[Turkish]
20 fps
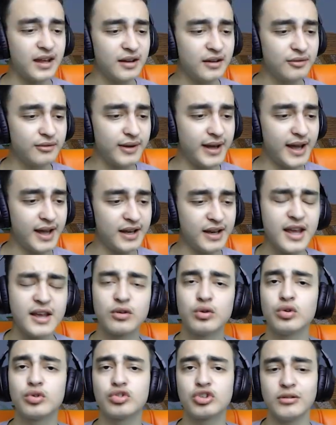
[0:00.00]
veya ne
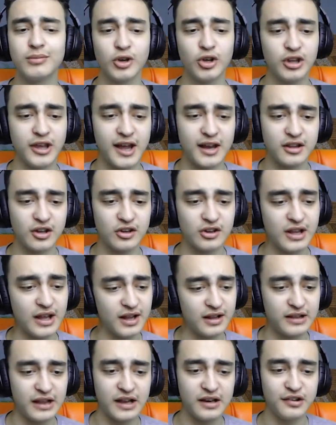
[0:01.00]
güçlü mü oluyor artık
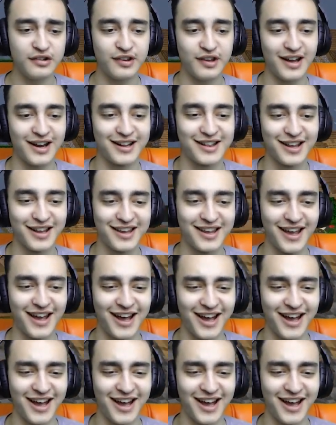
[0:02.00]
ne deniyse artık ya.